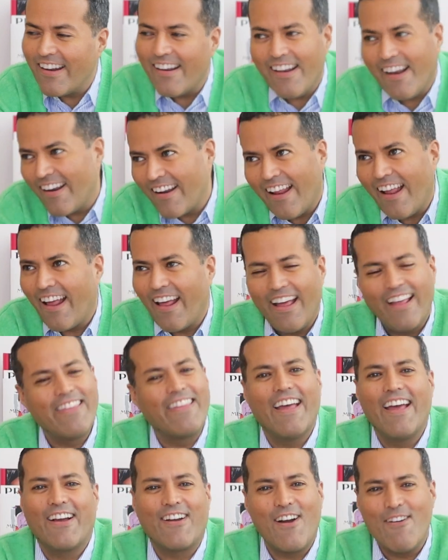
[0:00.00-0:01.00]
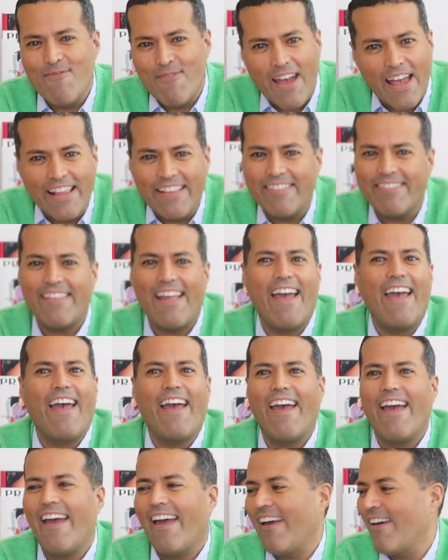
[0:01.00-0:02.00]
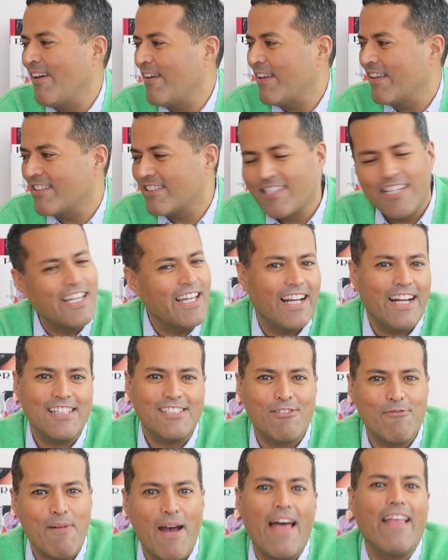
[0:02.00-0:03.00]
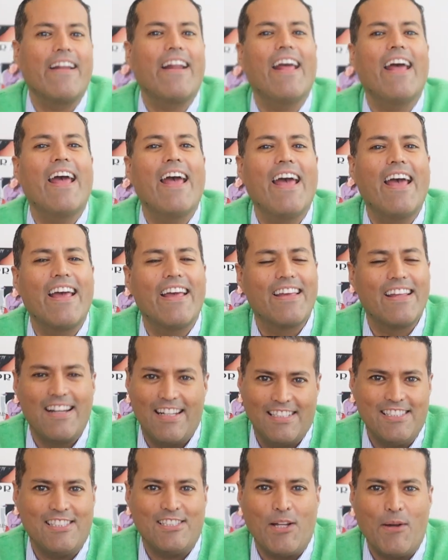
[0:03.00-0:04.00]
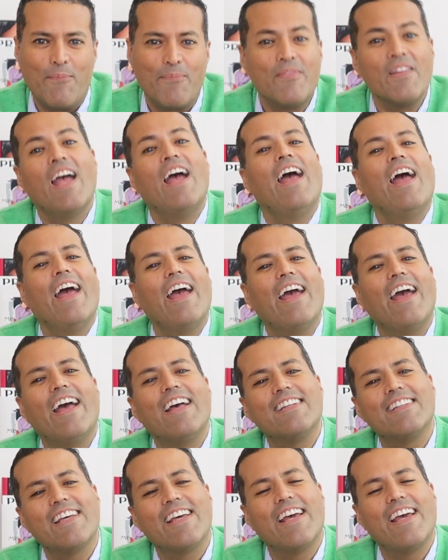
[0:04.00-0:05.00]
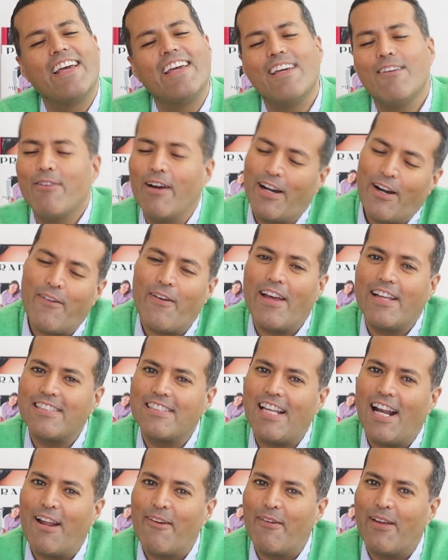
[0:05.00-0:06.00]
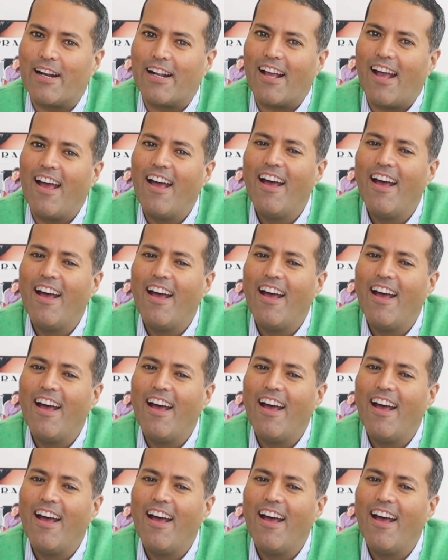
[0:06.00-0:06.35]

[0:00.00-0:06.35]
na, na, na, comente, chingan a su madre y listo. Eh, y bueno, váyanse a la verga.